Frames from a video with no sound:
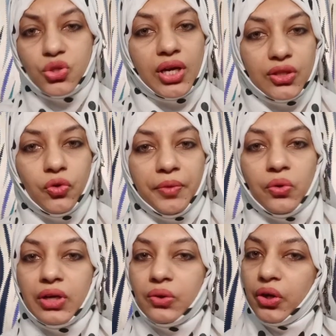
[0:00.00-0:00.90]
ஸோ அதுவுமே
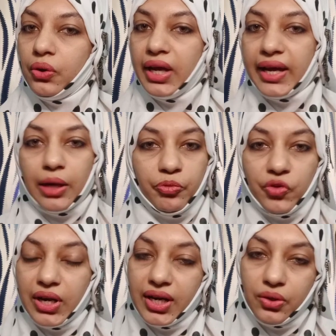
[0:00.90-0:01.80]
உங்களுக்கு ஒரு
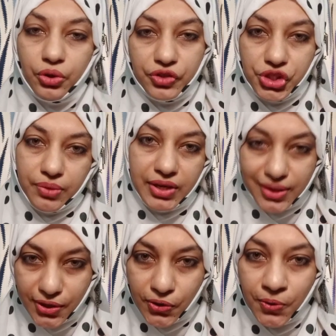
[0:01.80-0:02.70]
ஹெல்ப்ஃபுல்லான ஒரு விஷயமா
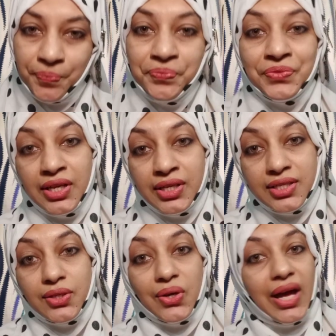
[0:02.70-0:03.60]
இருக்கும்
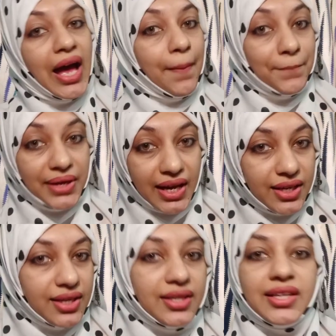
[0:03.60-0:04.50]
ஸோ
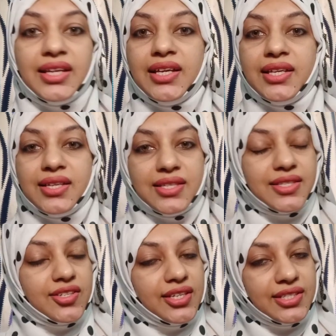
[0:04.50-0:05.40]
ஹாப்பியாக இருங்க
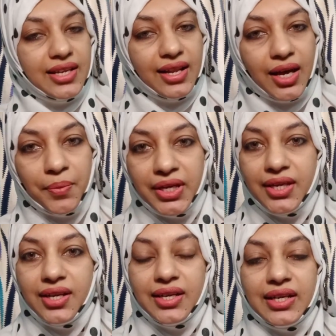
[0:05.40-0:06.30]
ஸ்ட்ரெஸ் இல்லாமல்
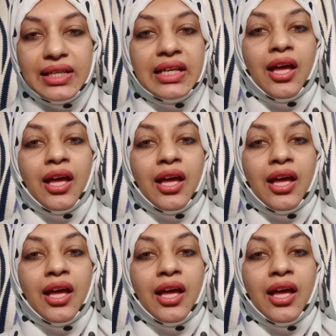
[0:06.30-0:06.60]
இருங்க